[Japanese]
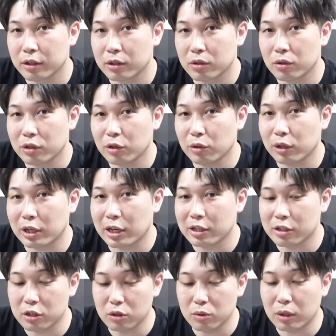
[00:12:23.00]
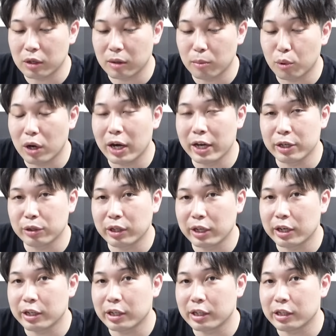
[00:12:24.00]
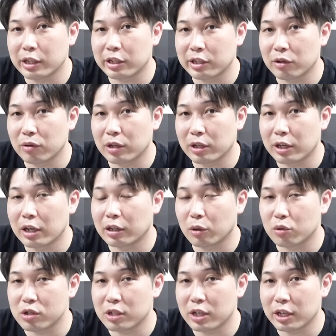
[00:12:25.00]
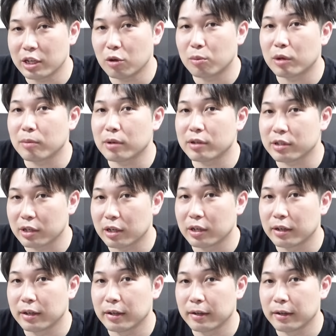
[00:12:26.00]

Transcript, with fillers: そうした時貫通枠はもうああいうタイヤになってきちゃうかなって個人的に思いました。